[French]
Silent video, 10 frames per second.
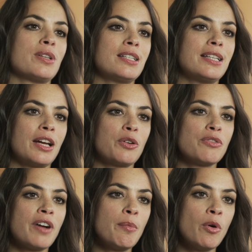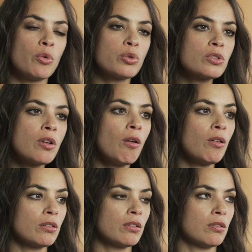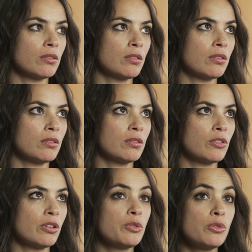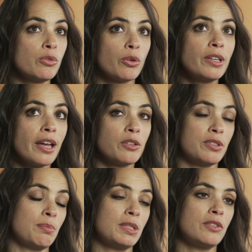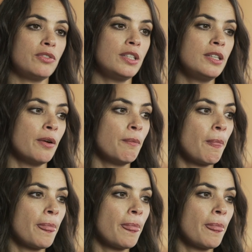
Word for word: C'est-à-dire que vraiment on sent dans, le regard de ces petites filles